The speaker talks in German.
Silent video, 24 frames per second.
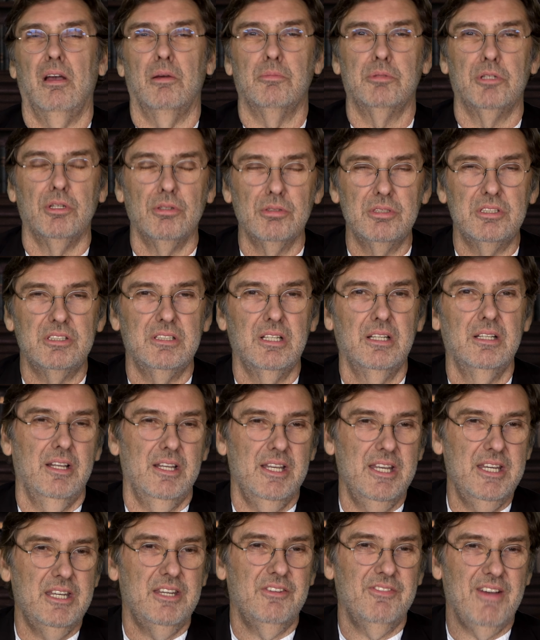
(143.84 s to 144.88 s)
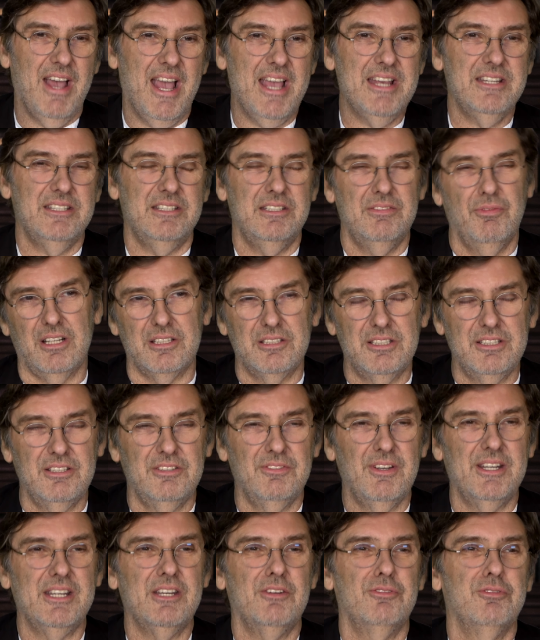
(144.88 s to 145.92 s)
am Schluss, ich weiß,
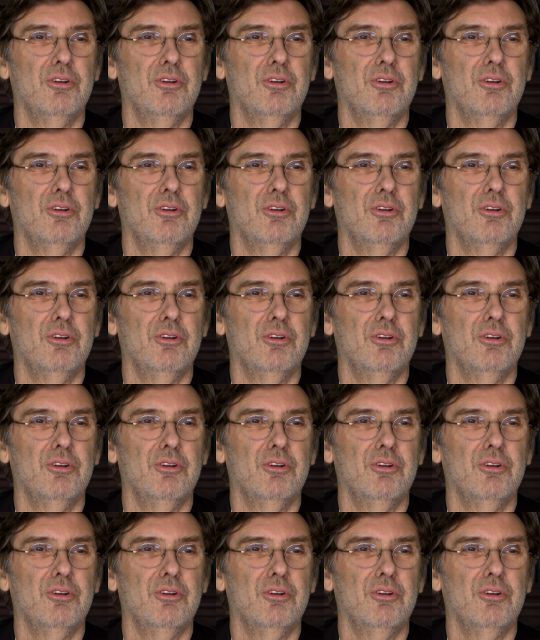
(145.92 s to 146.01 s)
dass wenn ich